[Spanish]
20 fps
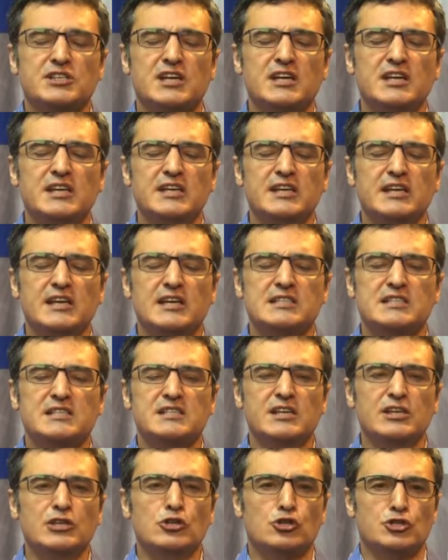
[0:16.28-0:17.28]
de niñas,
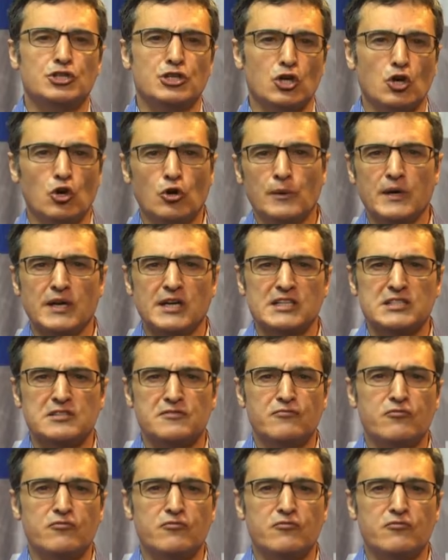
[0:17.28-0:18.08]
niños y jóvenes